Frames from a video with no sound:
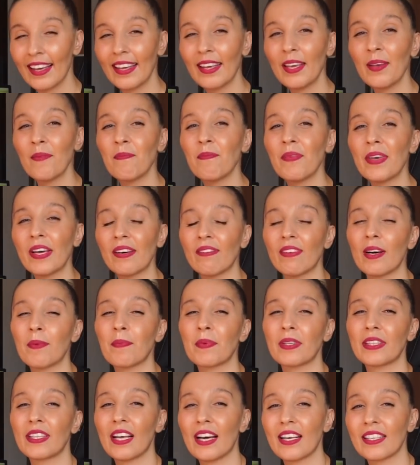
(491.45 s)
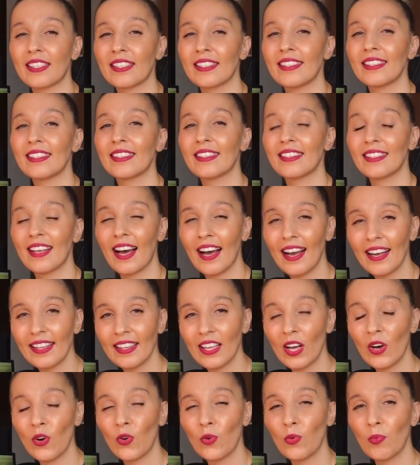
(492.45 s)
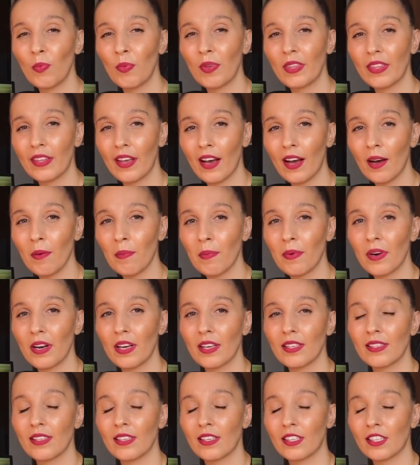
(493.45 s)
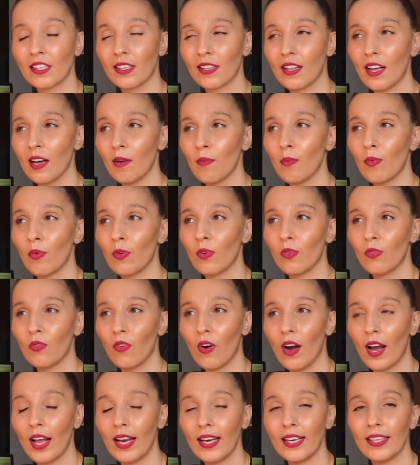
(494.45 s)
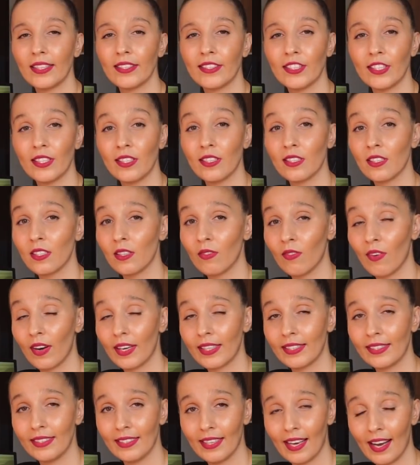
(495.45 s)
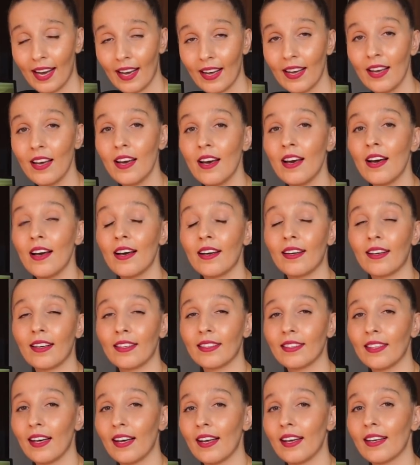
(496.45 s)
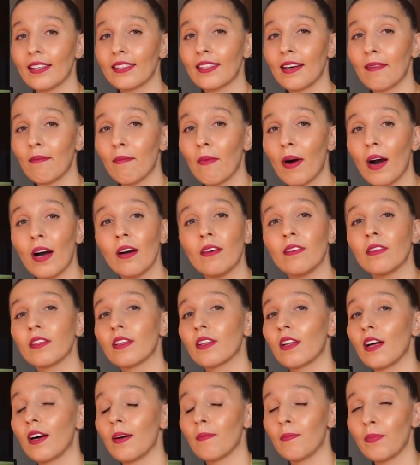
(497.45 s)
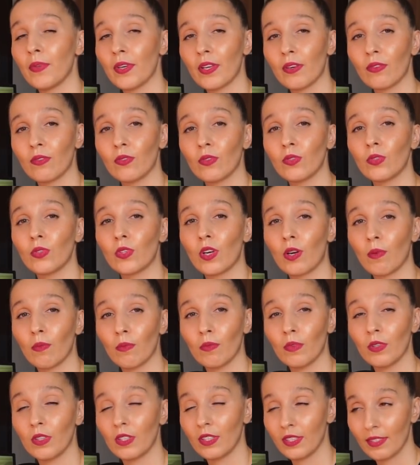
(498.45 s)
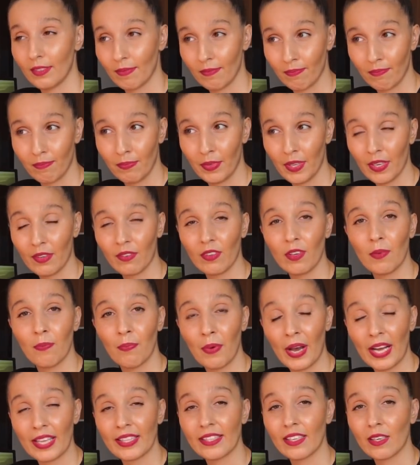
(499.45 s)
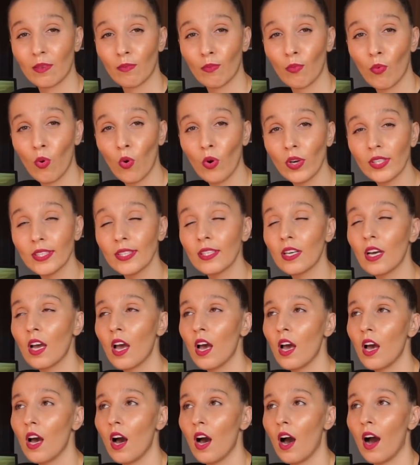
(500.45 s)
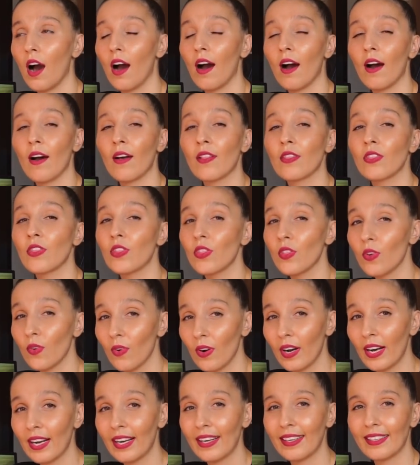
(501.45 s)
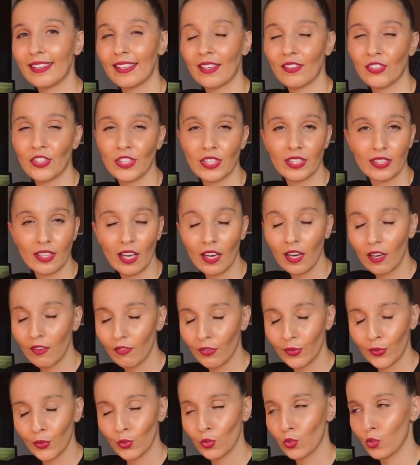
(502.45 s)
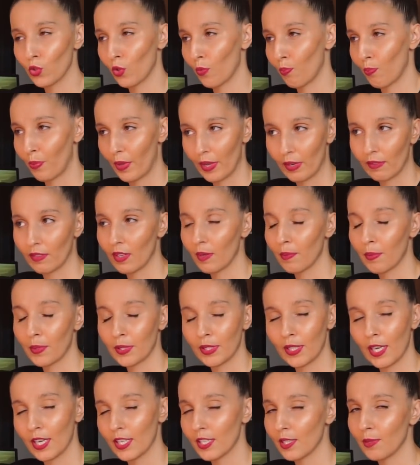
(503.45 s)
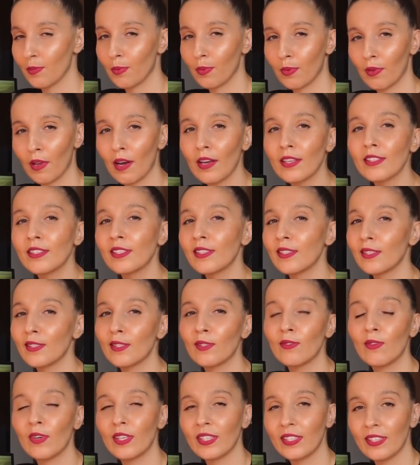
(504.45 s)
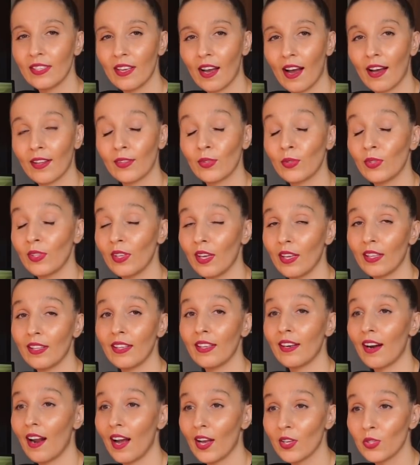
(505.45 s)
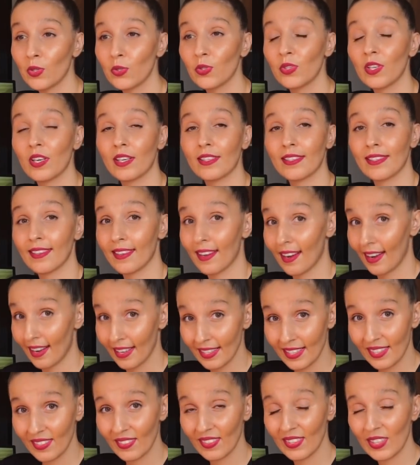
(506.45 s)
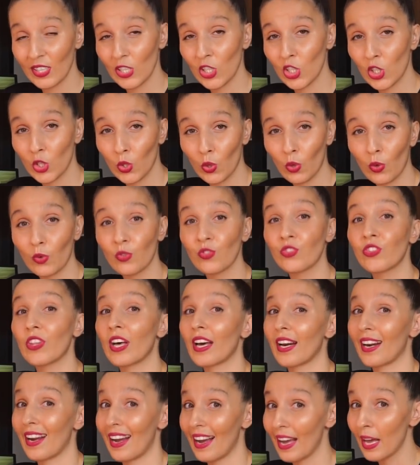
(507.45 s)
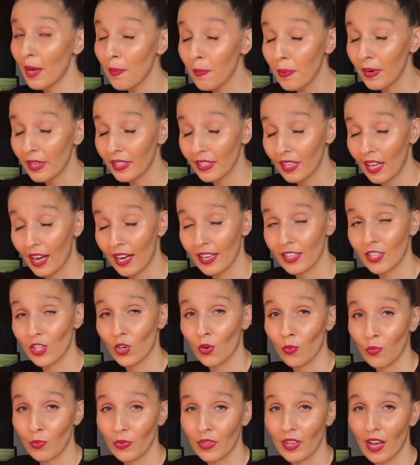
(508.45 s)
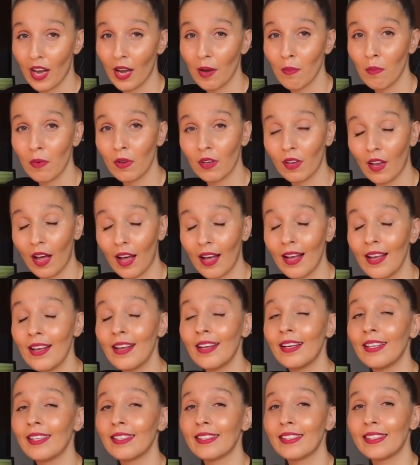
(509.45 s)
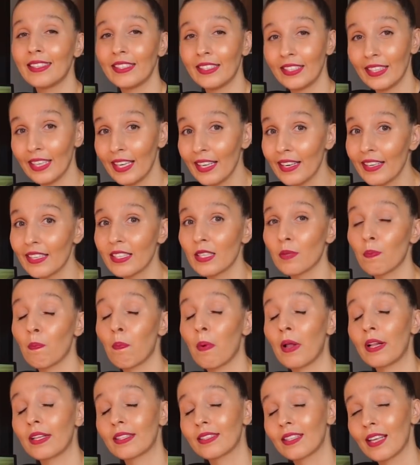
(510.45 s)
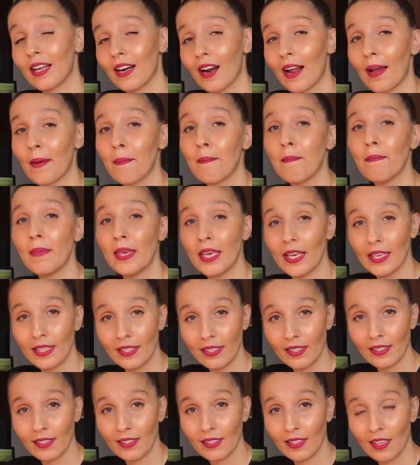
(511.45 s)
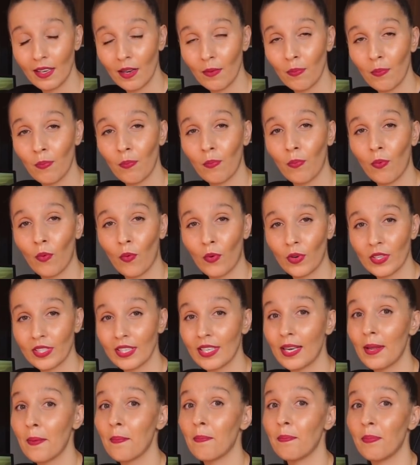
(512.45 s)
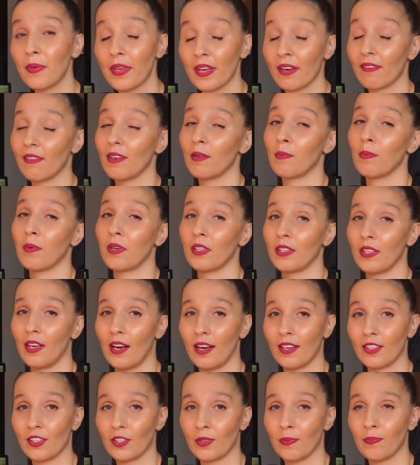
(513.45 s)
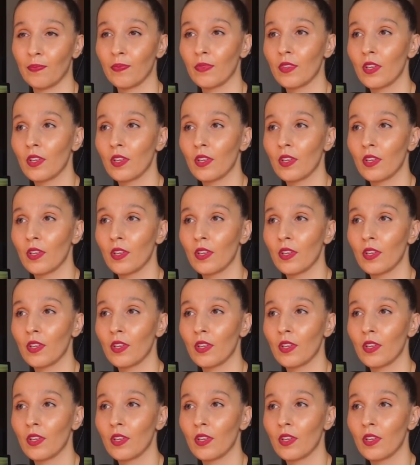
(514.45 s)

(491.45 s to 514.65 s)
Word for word: И первая продажа дизайна у меня произошла буквально через два дня, когда я добавила первую, э, первые пять работ – а, но я всегда говорю, что первая продажа была через два дня, но я ни разу не рассказывала, что вторая продажа у меня была через полтора месяца после первой продажи.